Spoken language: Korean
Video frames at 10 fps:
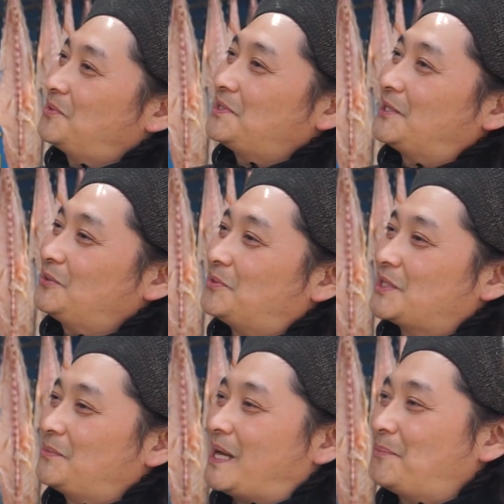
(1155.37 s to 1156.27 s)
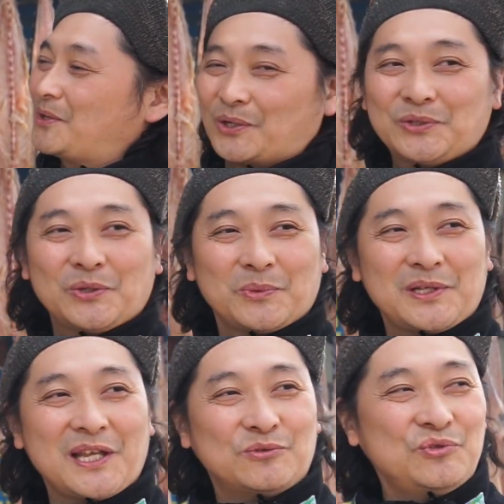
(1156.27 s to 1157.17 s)
뭐니 해도 뭐냐면 앞에
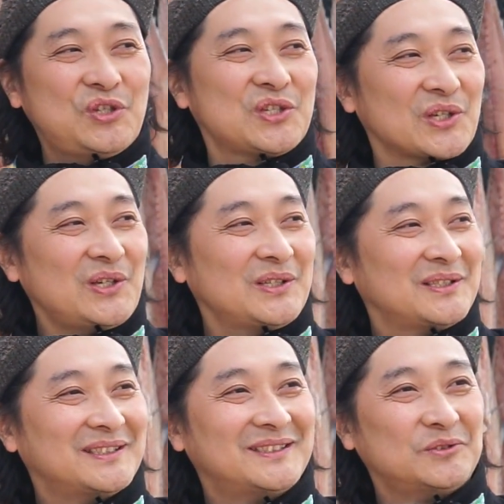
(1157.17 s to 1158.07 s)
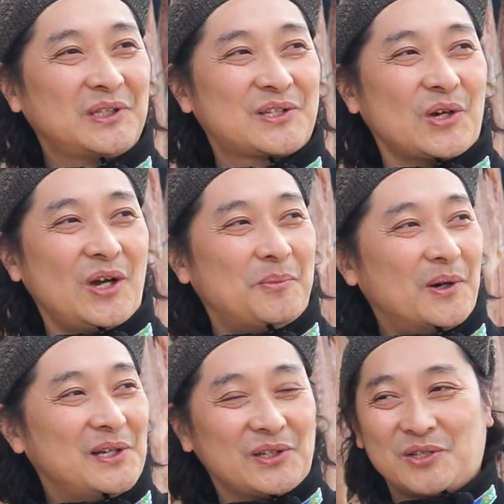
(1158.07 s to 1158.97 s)
걸어놓으면 이게 운치죠. 어, 우리가 저
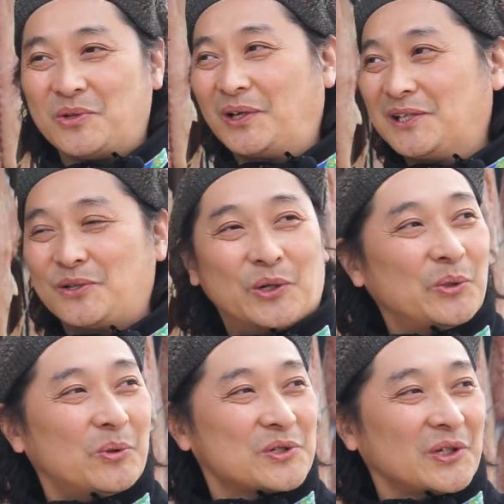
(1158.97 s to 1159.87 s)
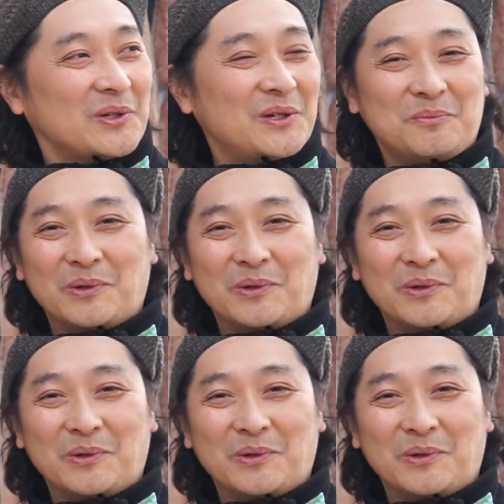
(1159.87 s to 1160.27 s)
멀리서 지금 여기까지 걸어온 것처럼 이걸